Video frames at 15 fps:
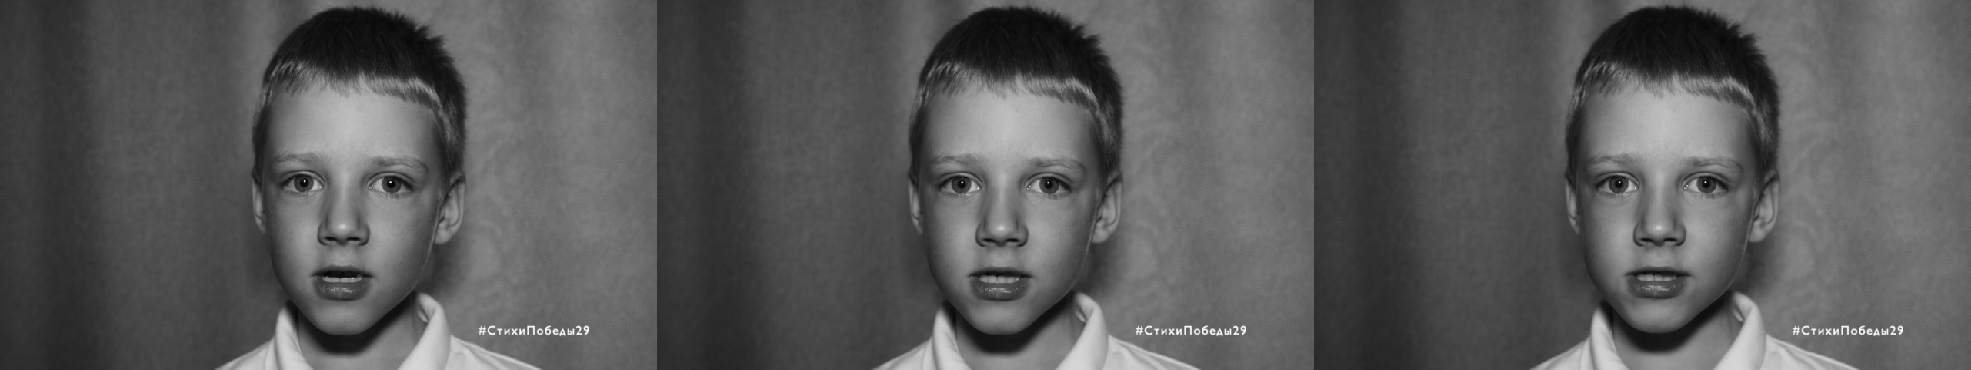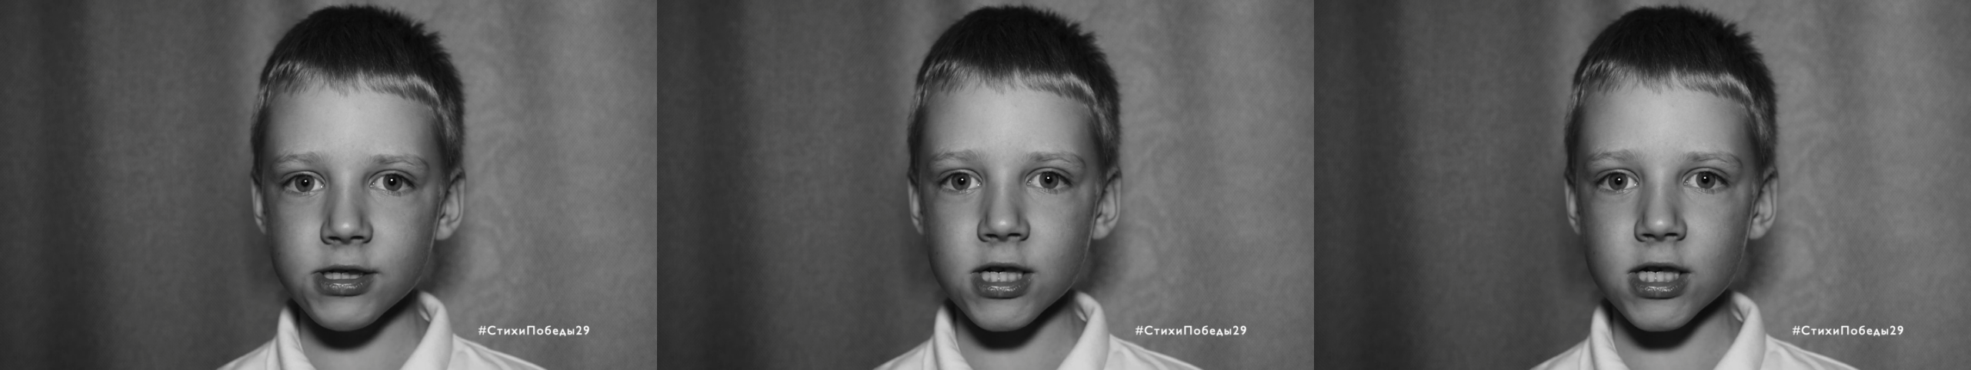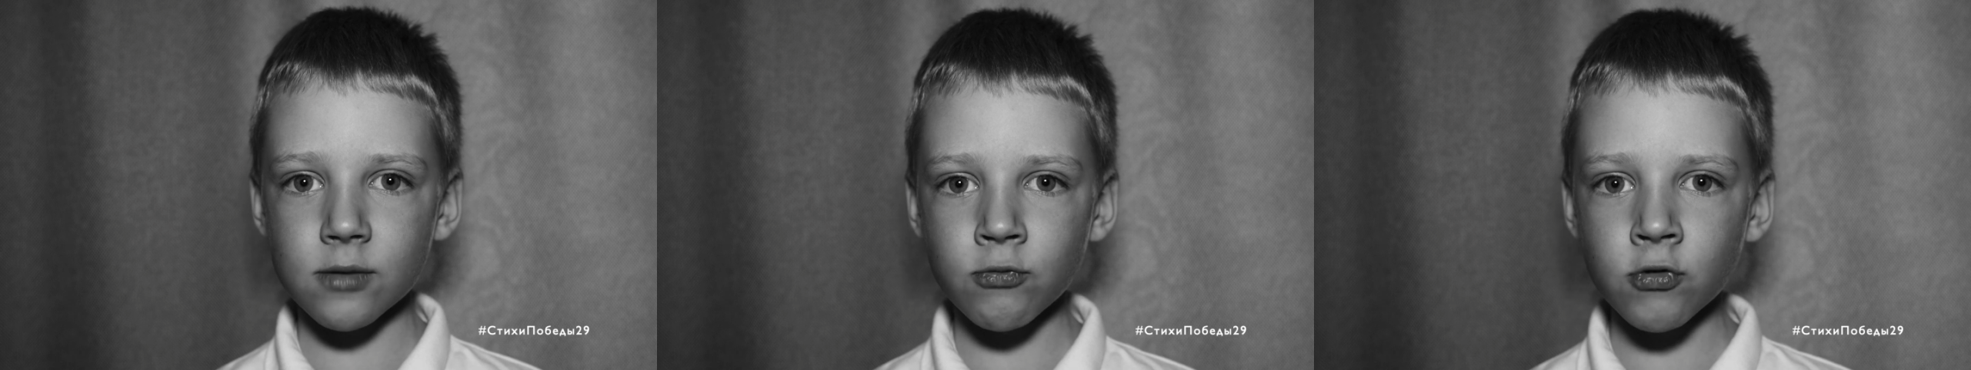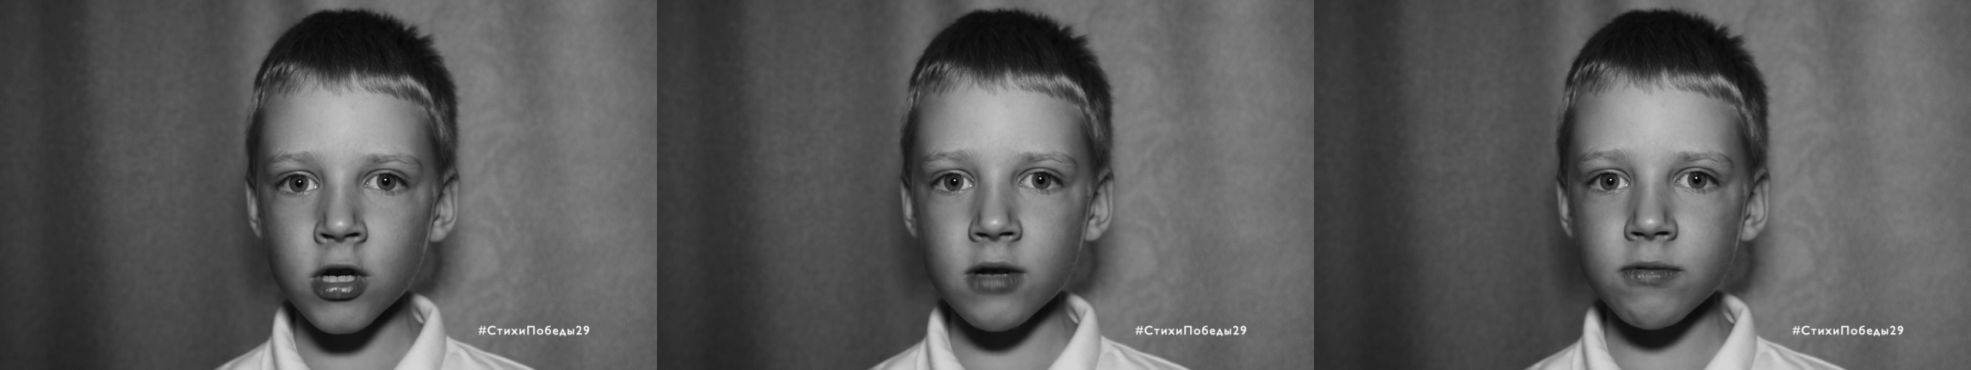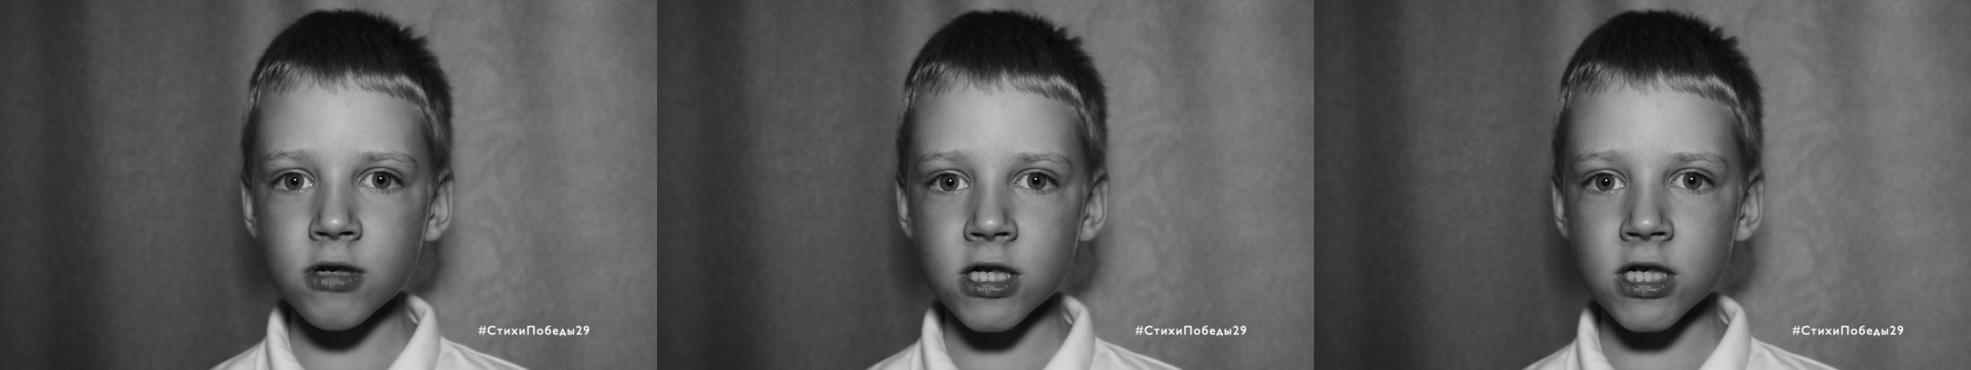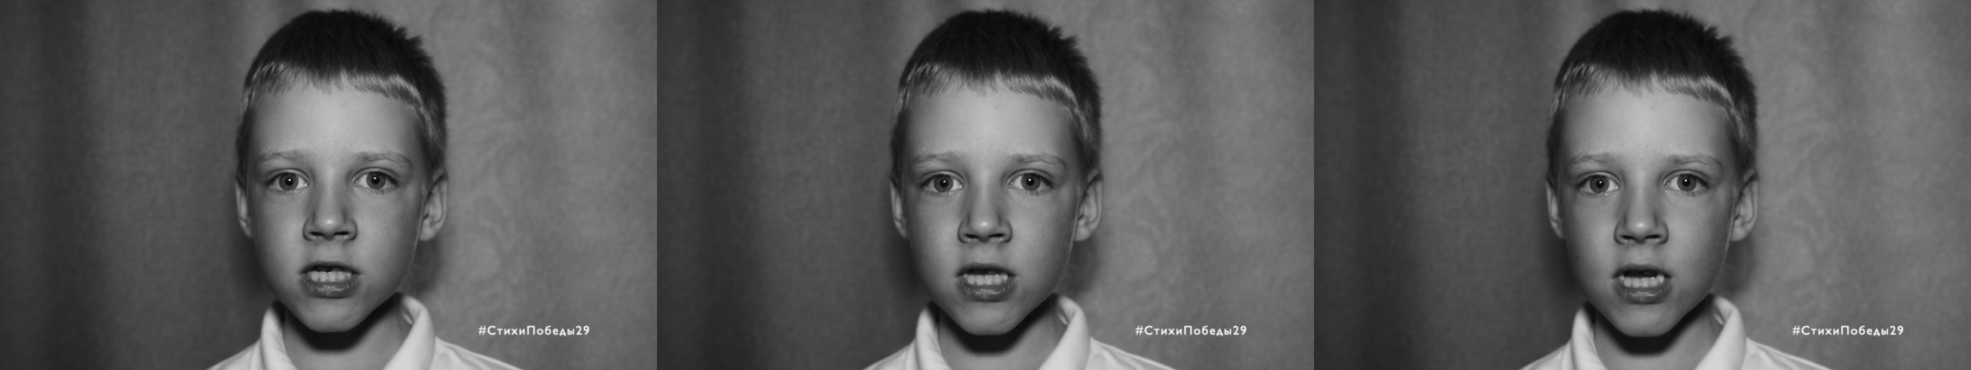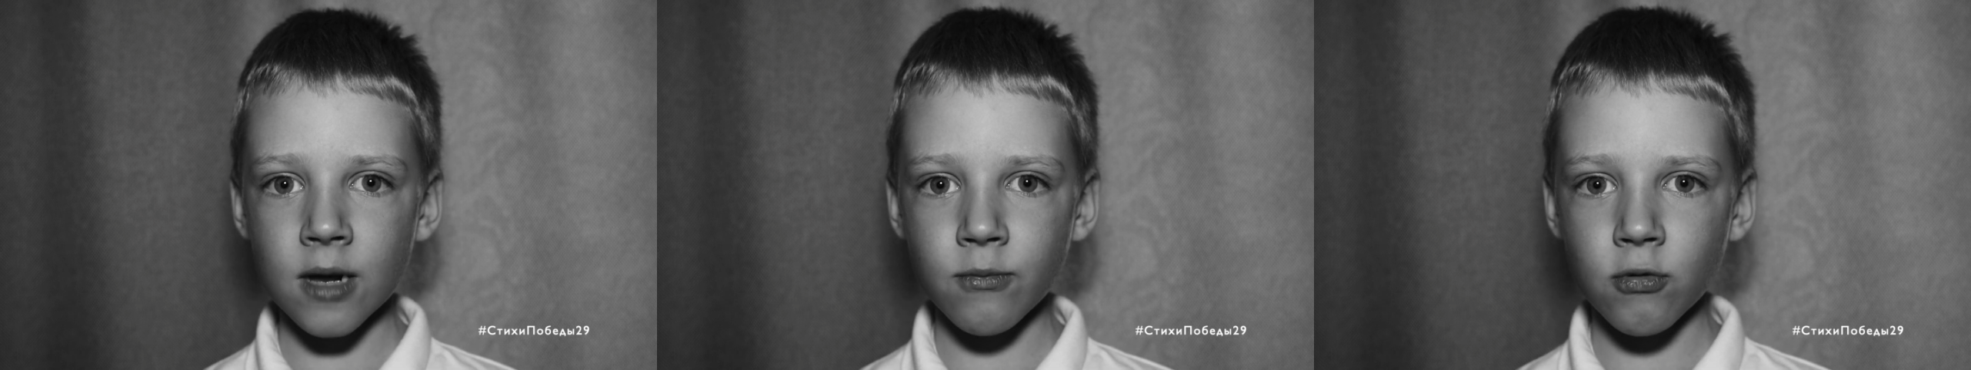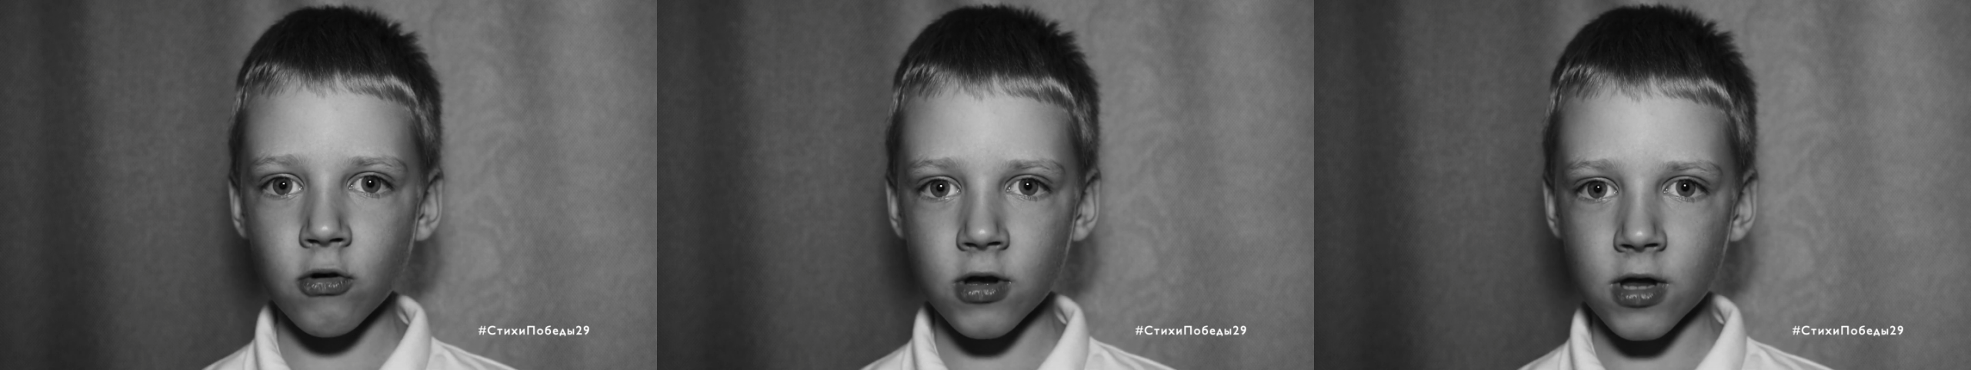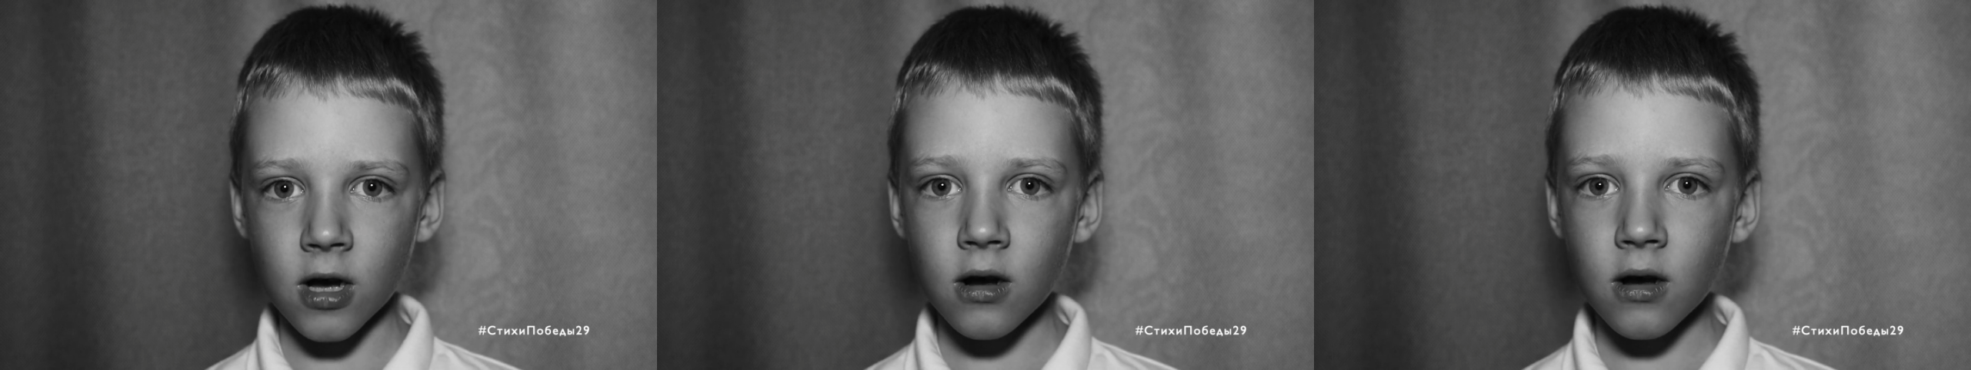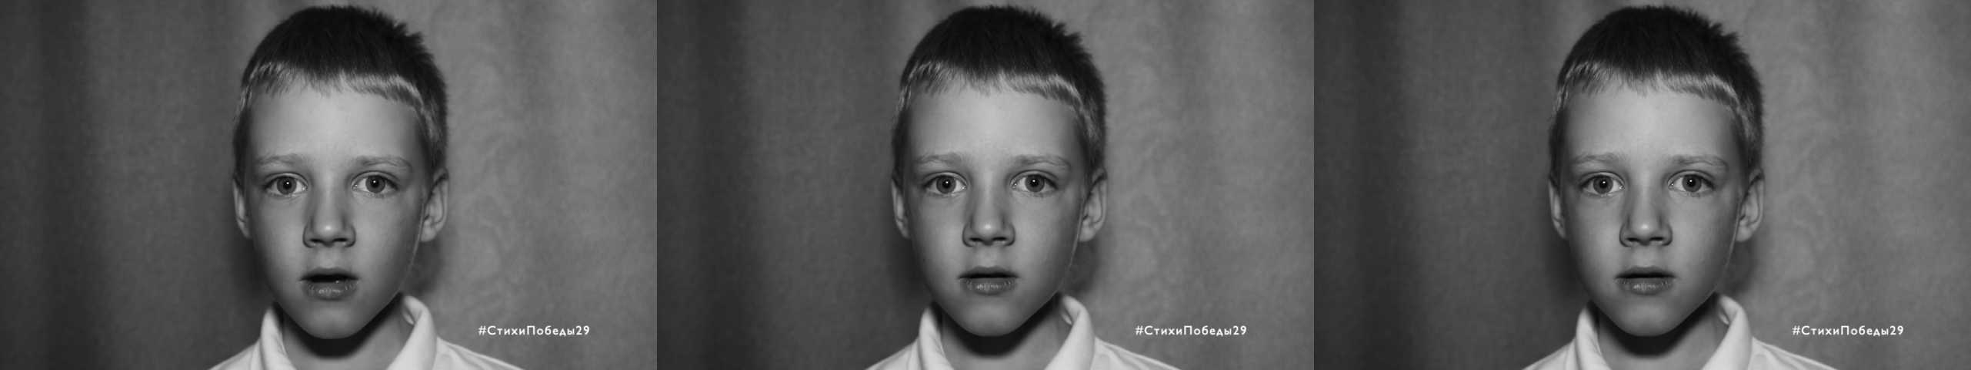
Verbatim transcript: зажмурившись ребенок,